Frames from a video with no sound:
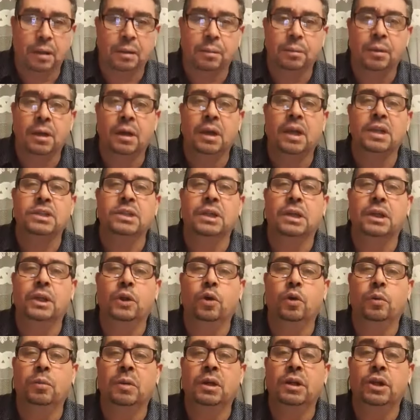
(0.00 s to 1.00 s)
من الناس اللي
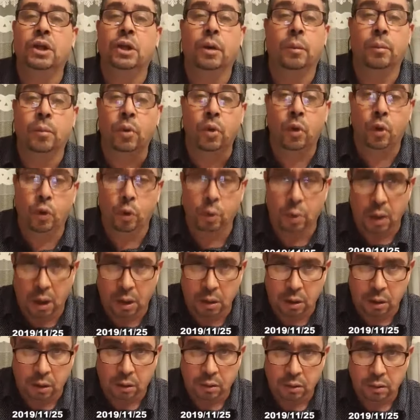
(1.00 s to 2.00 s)
هما يهملوا الواقع